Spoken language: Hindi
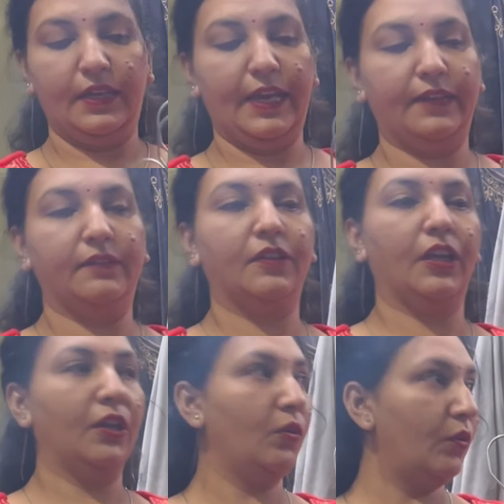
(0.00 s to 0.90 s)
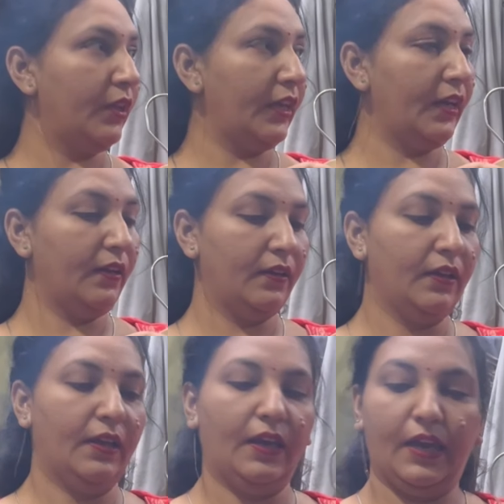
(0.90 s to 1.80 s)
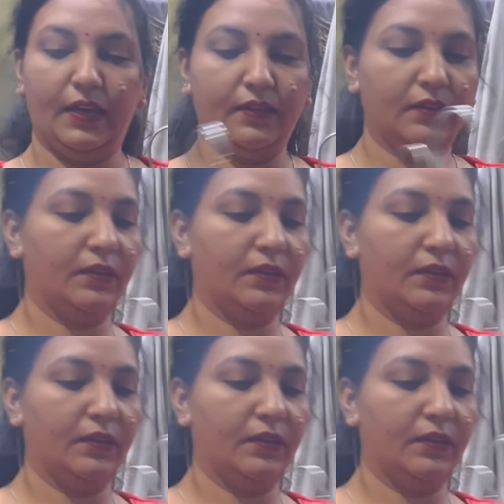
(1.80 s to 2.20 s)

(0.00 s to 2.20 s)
एंड ग्रीन mm, हो गया एंड एक